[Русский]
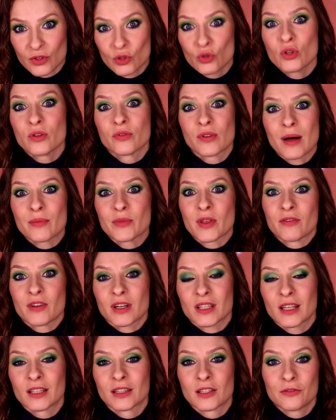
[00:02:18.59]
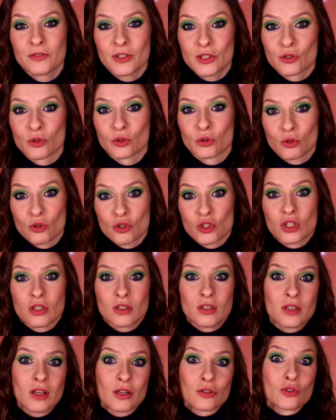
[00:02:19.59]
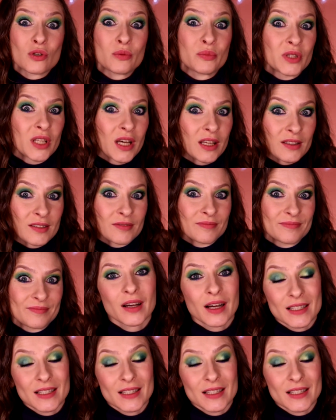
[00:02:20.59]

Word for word: Ну и вам, наверное, это видео тоже и не особо надо.